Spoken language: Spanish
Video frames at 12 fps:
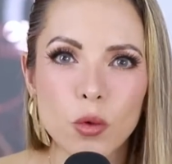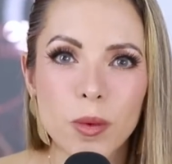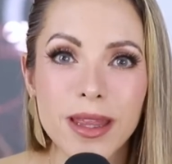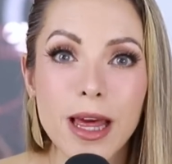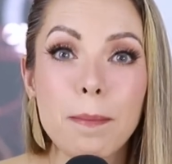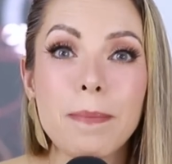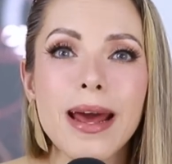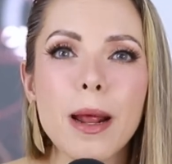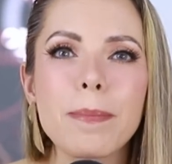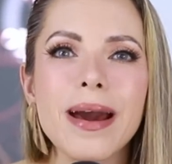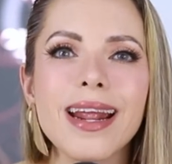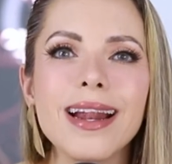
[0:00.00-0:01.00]
tu vida
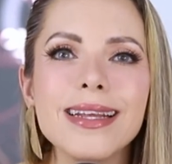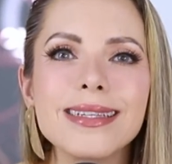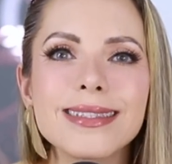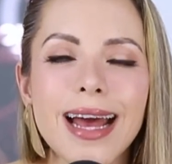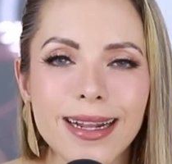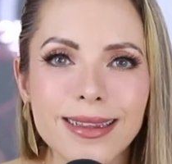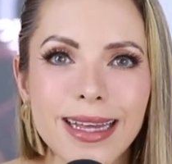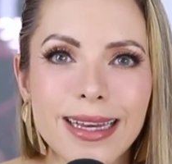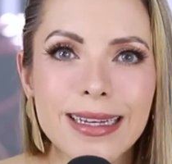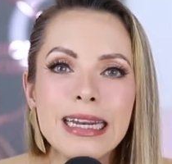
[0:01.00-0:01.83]
para paralizarte